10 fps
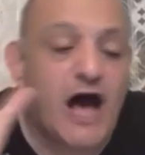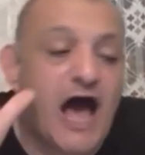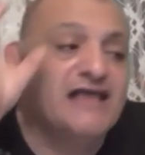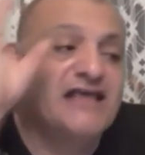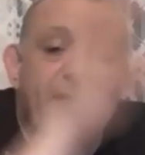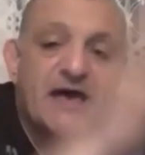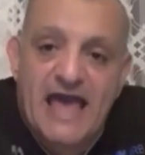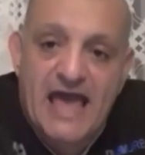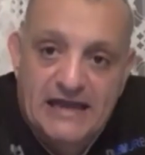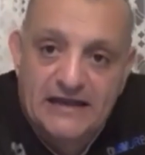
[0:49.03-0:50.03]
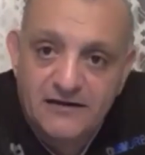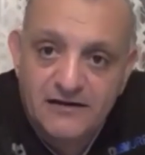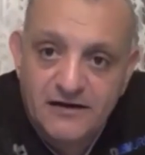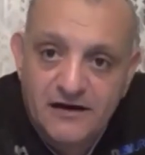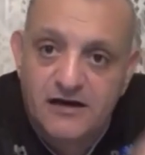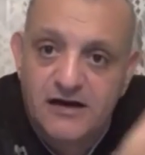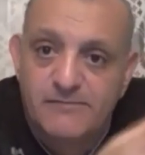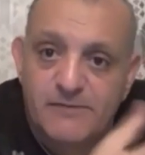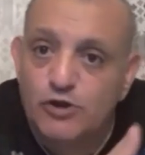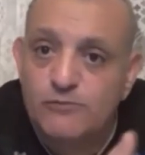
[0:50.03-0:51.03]
اي مجال
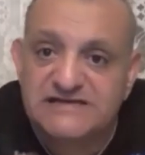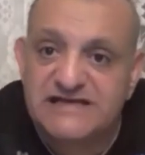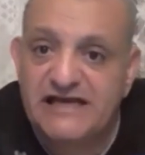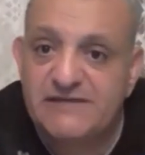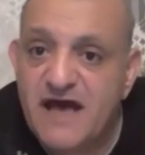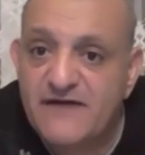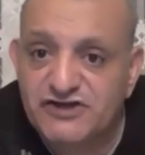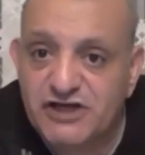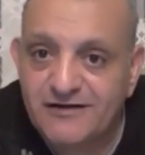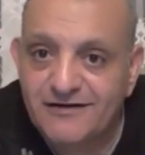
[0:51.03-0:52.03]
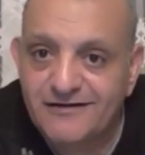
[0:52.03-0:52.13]
خرج منه المسيحيين بيفشل